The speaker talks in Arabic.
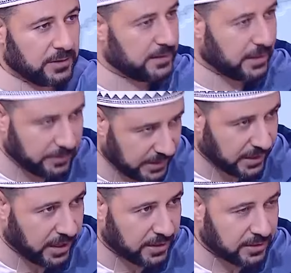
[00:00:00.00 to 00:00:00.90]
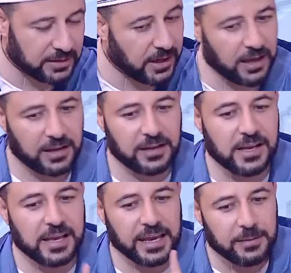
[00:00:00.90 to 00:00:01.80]
ان انا محتاج لا
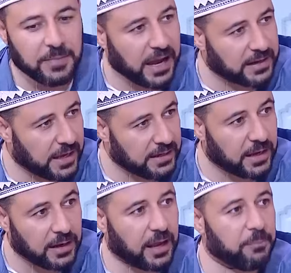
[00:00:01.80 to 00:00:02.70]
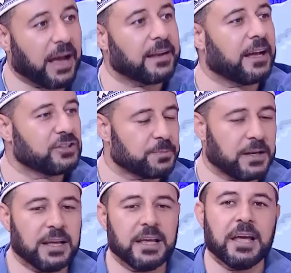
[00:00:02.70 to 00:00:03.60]
المعنى هنا معنى
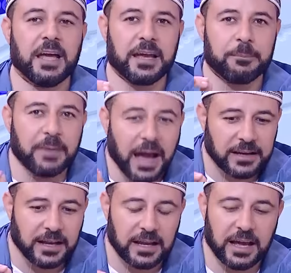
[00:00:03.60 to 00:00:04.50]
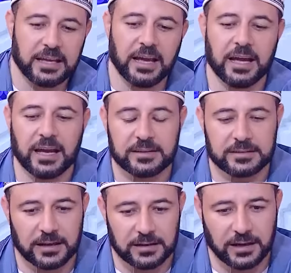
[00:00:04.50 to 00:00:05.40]
اشمل معنى الآية
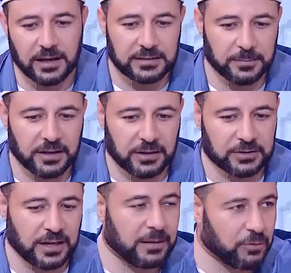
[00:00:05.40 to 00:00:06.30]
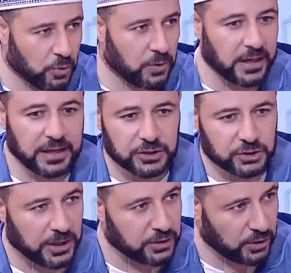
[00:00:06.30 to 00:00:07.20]
أن الله تبارك وتعالى بيقول لك
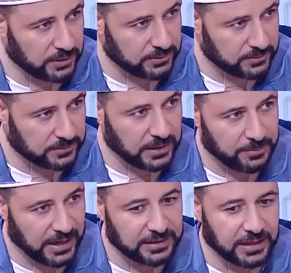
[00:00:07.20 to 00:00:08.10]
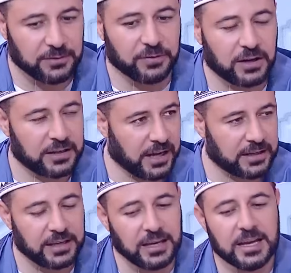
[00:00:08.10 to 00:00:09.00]
الشيطان اللي بيعدك الفقر
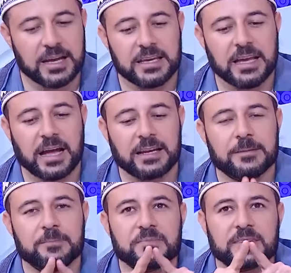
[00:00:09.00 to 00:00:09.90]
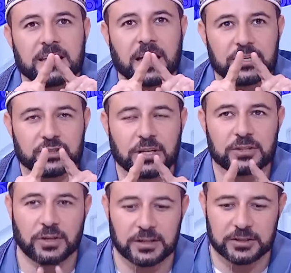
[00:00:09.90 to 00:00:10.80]
يعني إيه؟ يعني
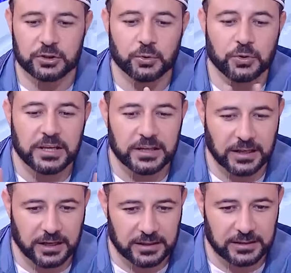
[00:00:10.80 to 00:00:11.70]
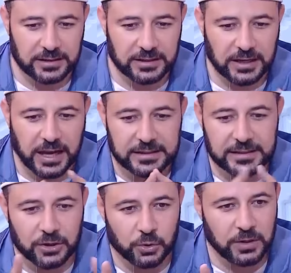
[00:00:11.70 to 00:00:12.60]
الشيطان يريك
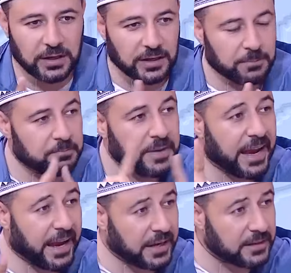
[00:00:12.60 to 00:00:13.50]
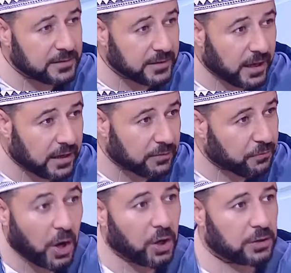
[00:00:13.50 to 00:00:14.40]
أن كل ما عندك
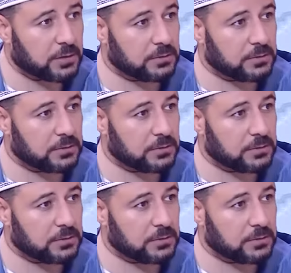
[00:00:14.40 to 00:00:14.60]
فقر